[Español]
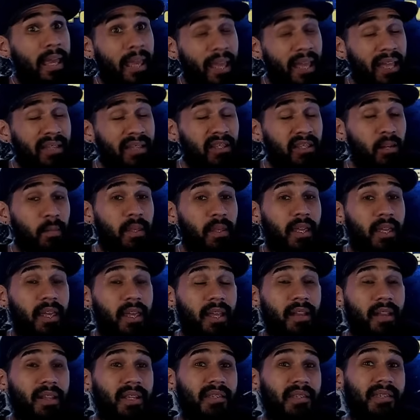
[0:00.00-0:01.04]
esta mi
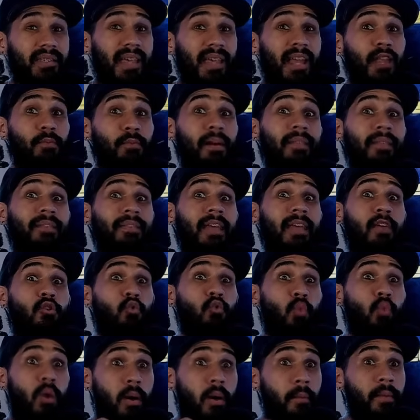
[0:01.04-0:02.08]
gente se ha
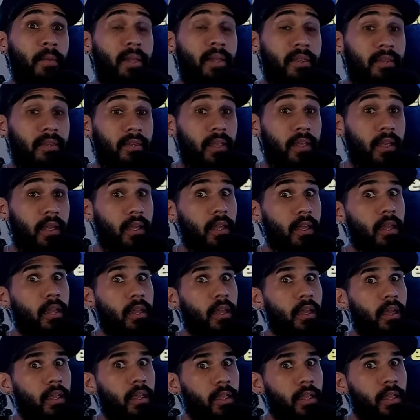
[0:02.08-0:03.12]
levantado nuevamente
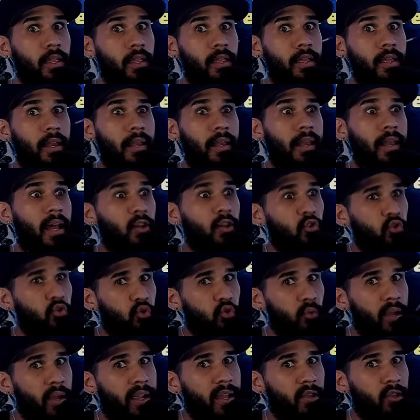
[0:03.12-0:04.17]
y
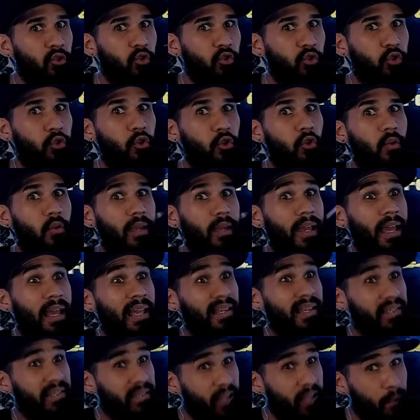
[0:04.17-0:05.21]
lanzó una canción
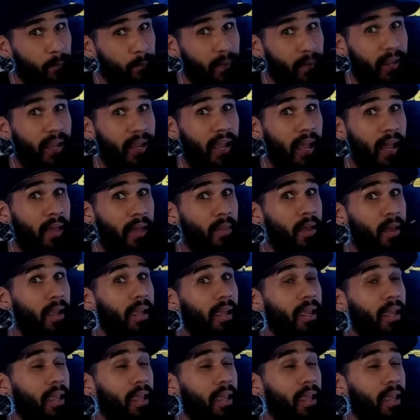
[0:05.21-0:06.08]
que está pegada,